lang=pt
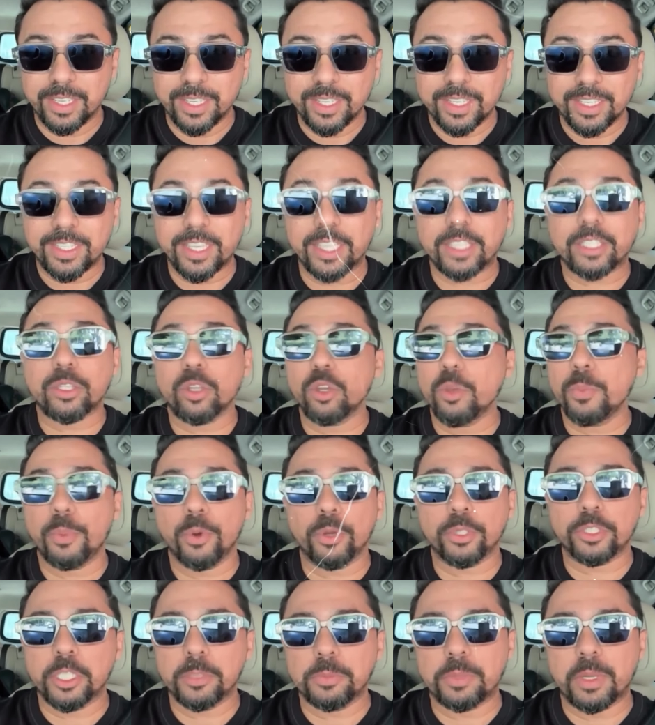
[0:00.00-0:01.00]
que é tão
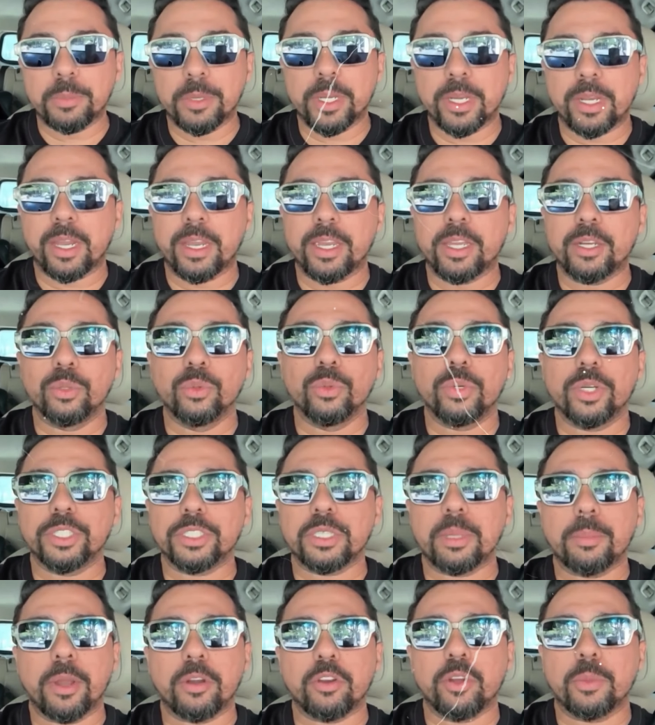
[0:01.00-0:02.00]
importante para minha carreira, eu nunca
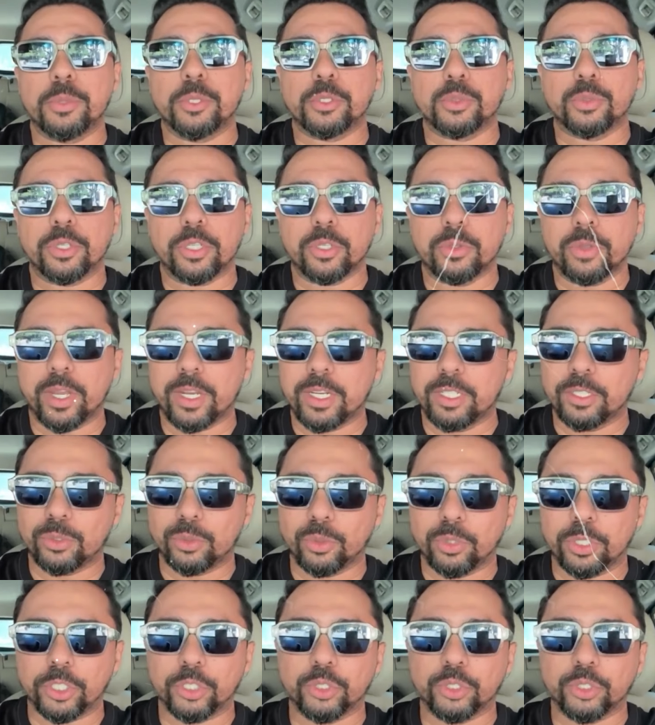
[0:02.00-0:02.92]
chamaria uma pessoa que não é cantora.